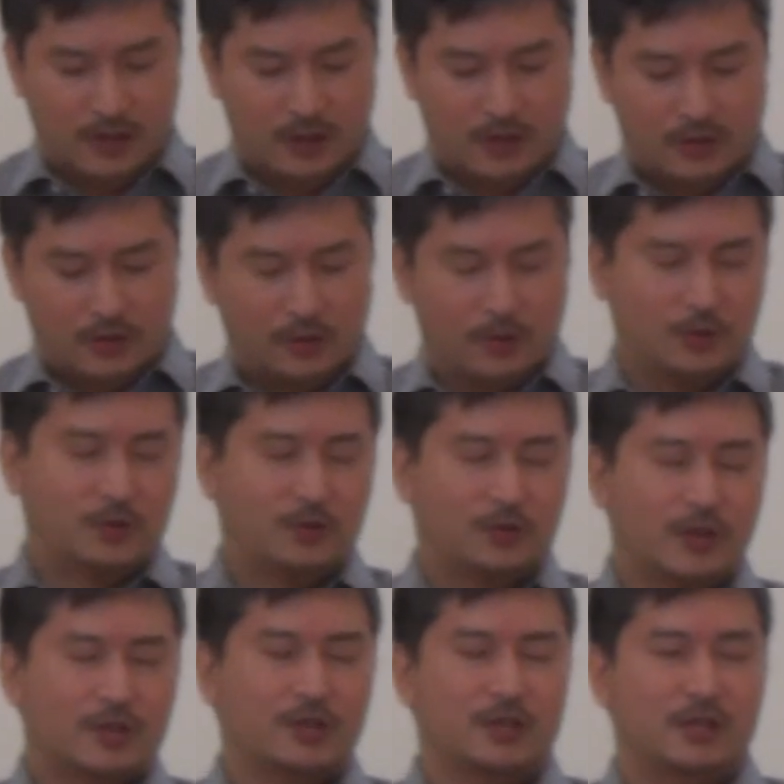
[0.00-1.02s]
そういう
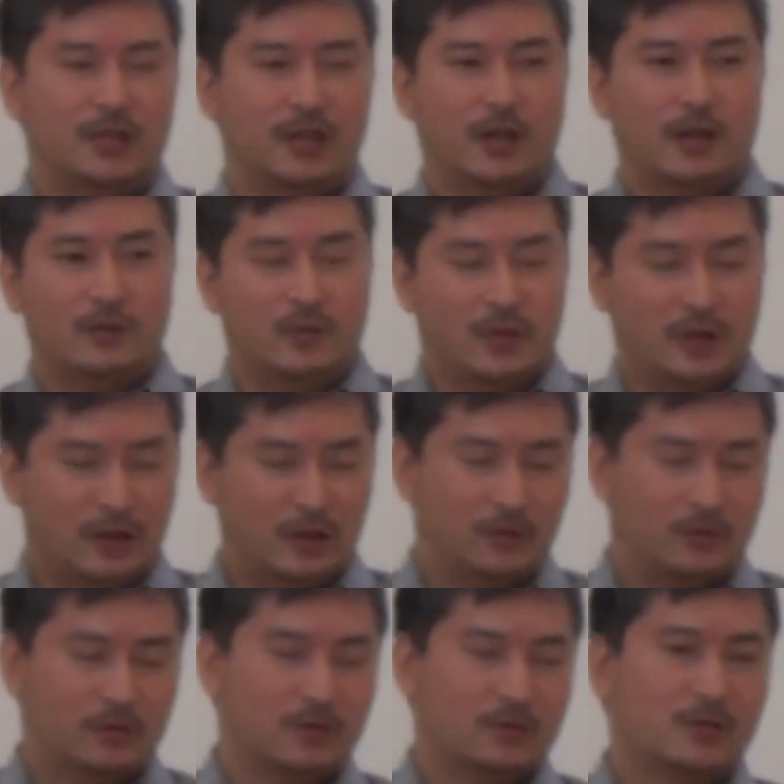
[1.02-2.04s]
人たちにエルミア
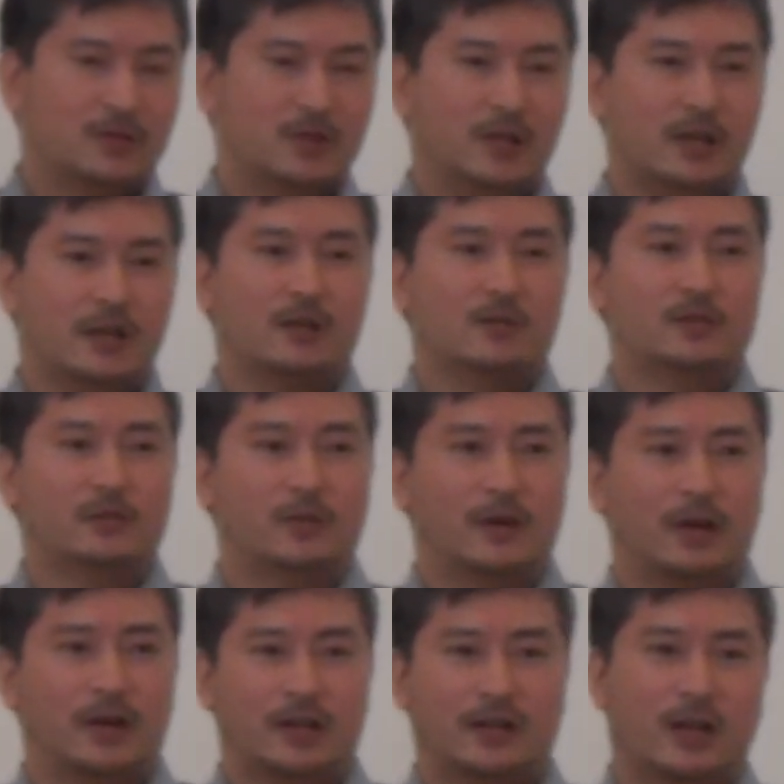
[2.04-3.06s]
を通して神様
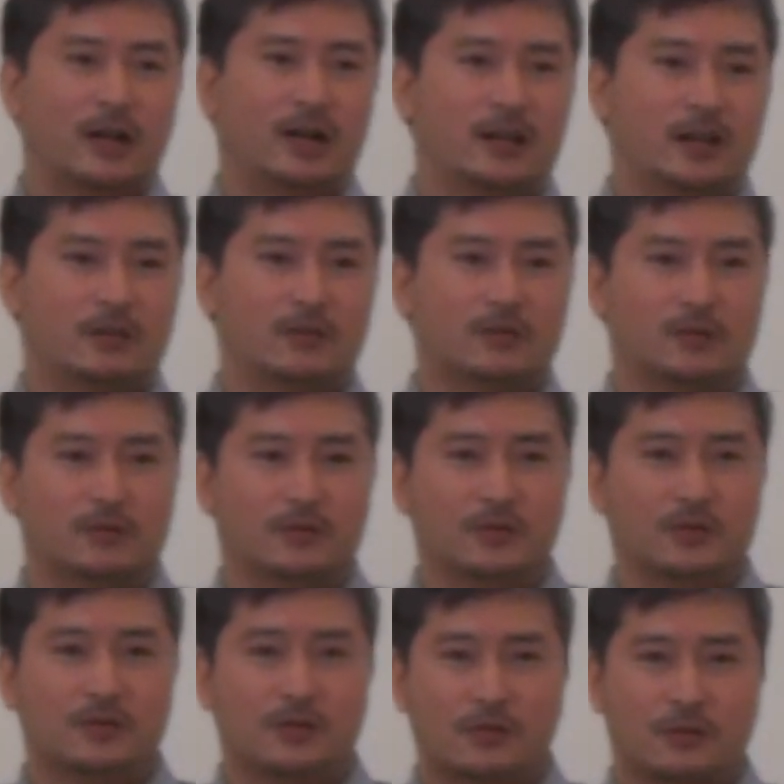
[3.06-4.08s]
が語られたことと
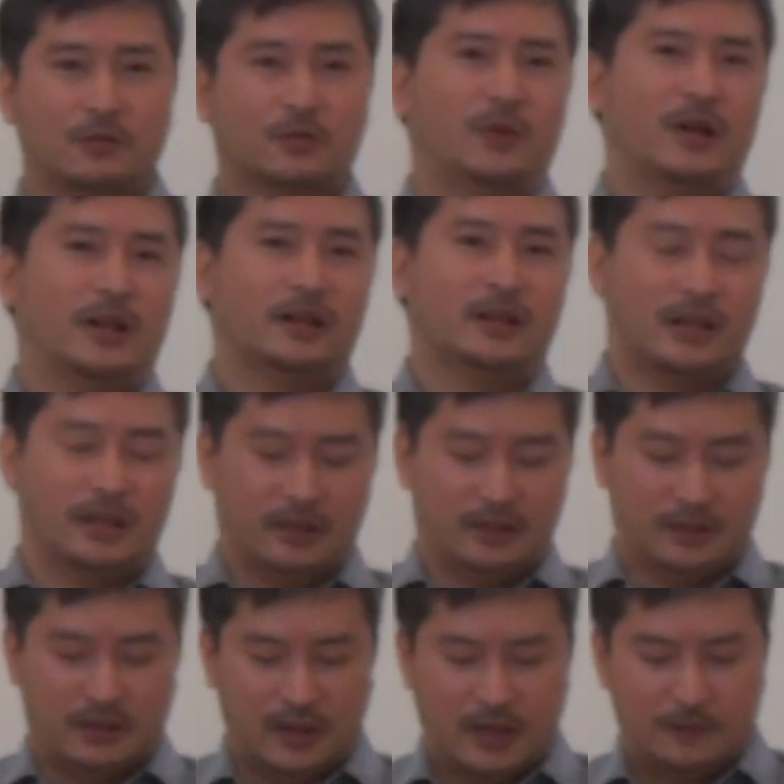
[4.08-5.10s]
一緒のことを学んだんで
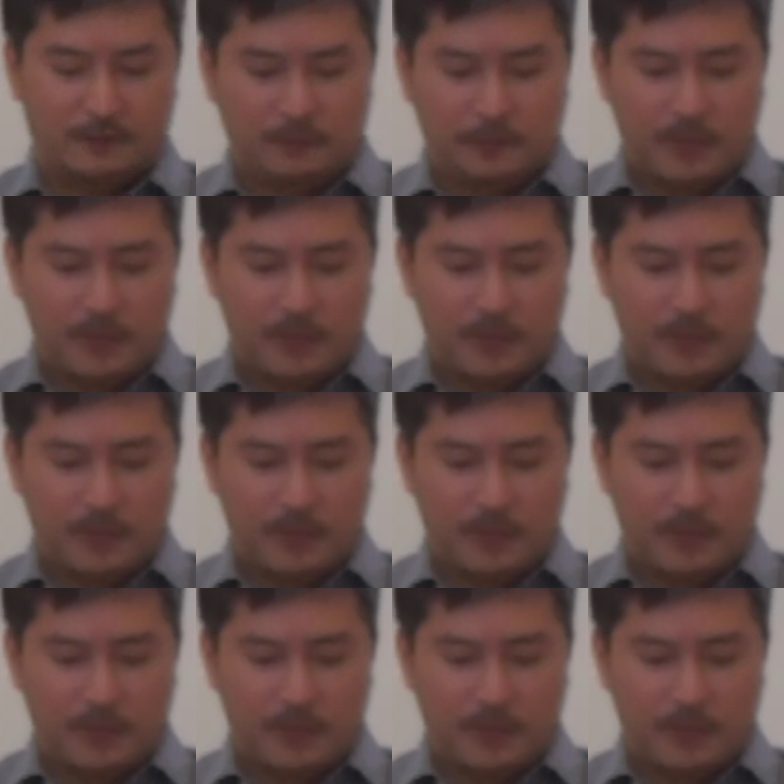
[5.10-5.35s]
すね、